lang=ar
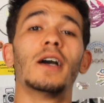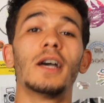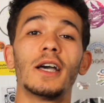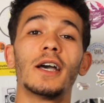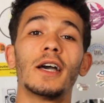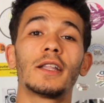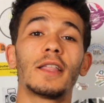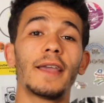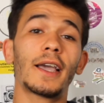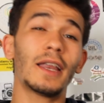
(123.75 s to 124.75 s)
أه
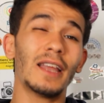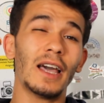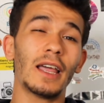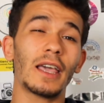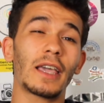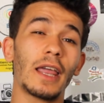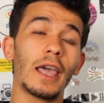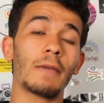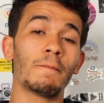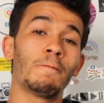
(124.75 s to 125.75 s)
تتذكر نهار
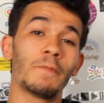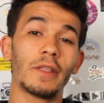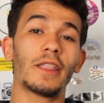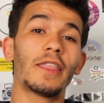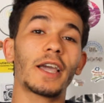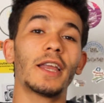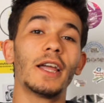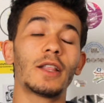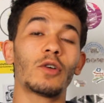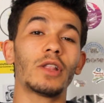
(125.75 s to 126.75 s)
كريم تتذكر
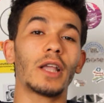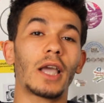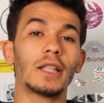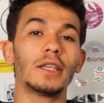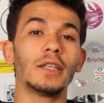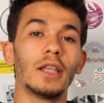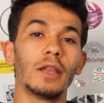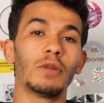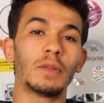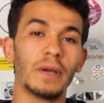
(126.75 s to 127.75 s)
نهار اللي قلت لك اعطيني
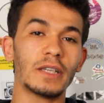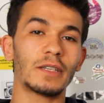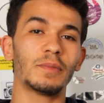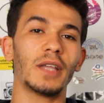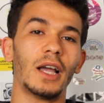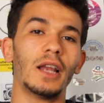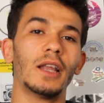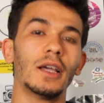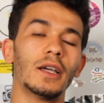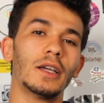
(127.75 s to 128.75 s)
المود باس نتاع
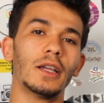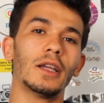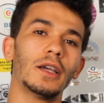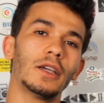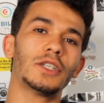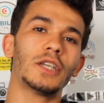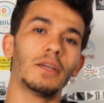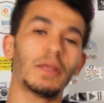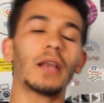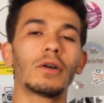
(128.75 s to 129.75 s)

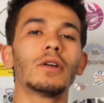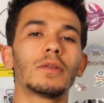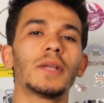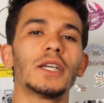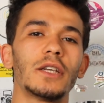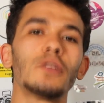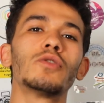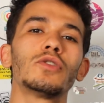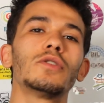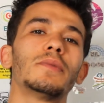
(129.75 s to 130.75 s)
نتاع الكونت نتاع شين
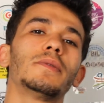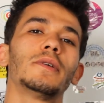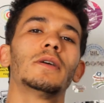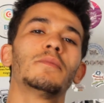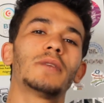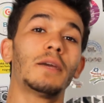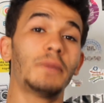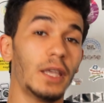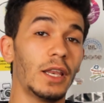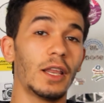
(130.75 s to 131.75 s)
يوتيوب نتاع
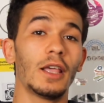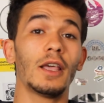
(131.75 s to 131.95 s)
بيل